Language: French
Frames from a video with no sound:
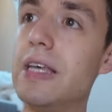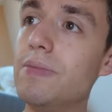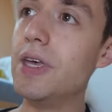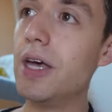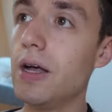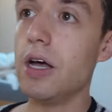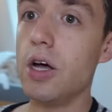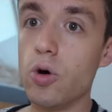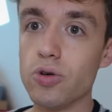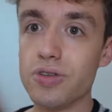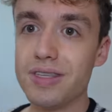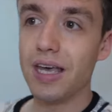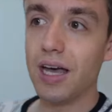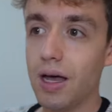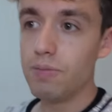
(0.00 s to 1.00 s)
amis, on se
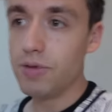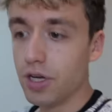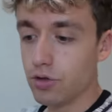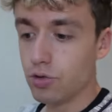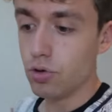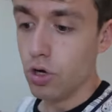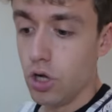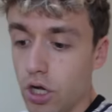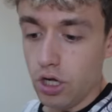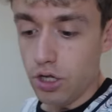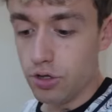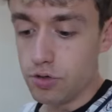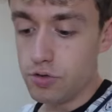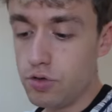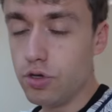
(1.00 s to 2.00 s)
dit à bientôt
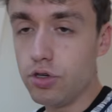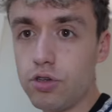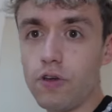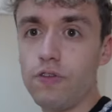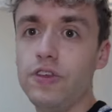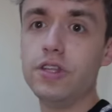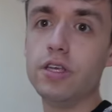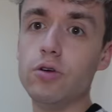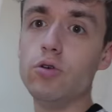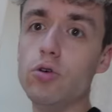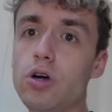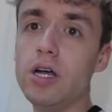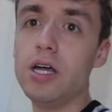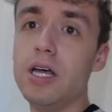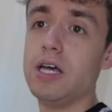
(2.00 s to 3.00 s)
dans une autre
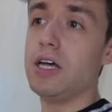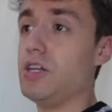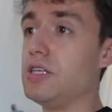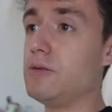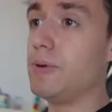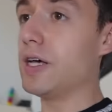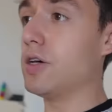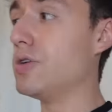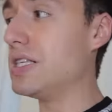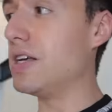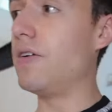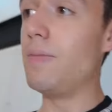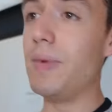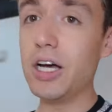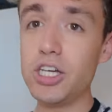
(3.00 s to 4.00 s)
vidéo. J'espère que ça
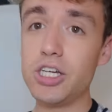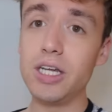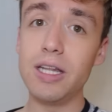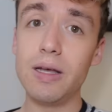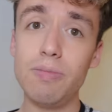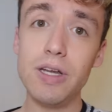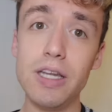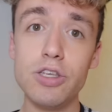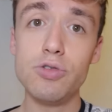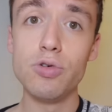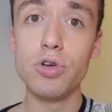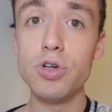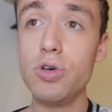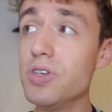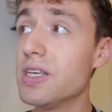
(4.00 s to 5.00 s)
va marcher d'appeler les
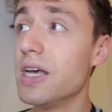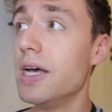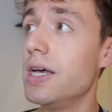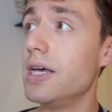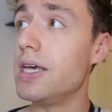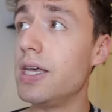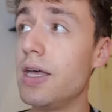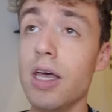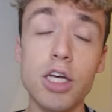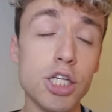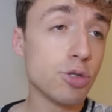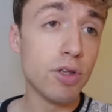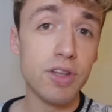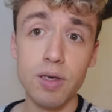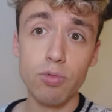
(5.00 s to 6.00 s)
urgences et
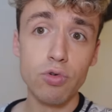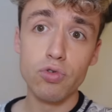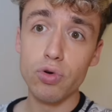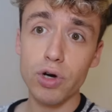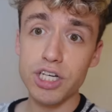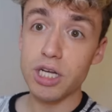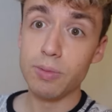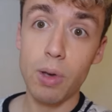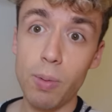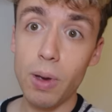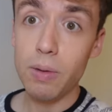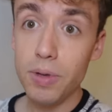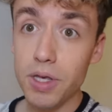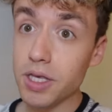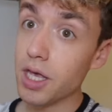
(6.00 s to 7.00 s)
souhaitez bon courage à
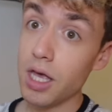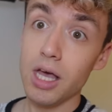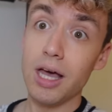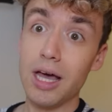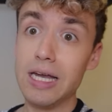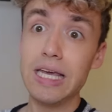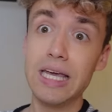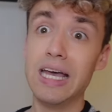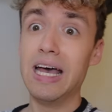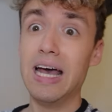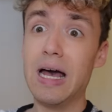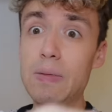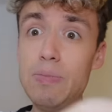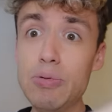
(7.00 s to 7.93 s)
Peppa Pink. Allez, à